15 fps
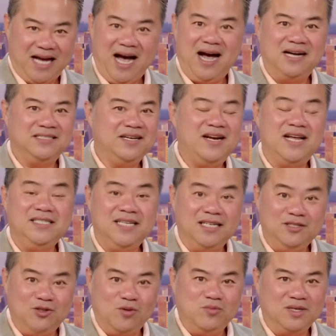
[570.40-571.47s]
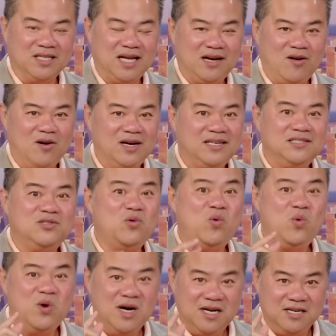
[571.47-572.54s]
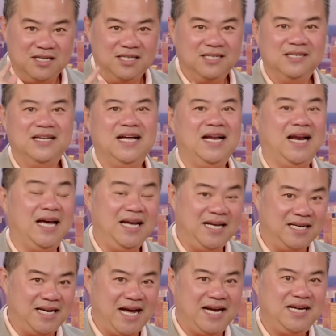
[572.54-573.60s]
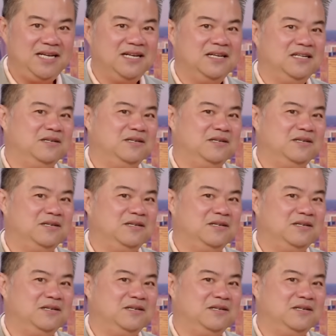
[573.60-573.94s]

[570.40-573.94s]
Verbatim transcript: à, cho nên dân chúng người ta có cái xu hướng là hiện nay